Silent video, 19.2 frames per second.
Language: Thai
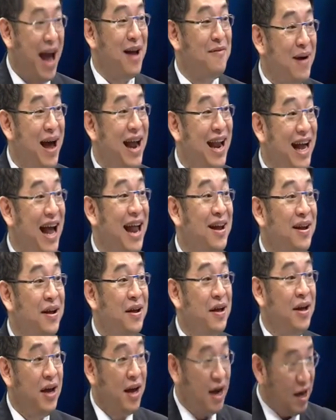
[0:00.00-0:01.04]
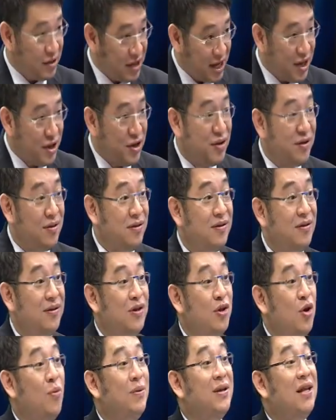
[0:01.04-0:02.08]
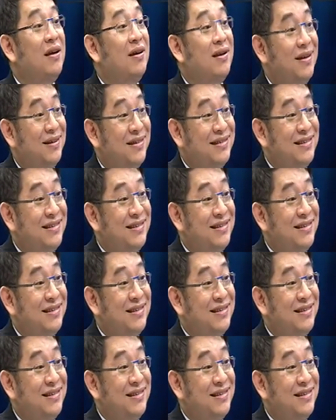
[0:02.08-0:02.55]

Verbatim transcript: พาลมาแล้วกันเขาจะโยกไปที่อื่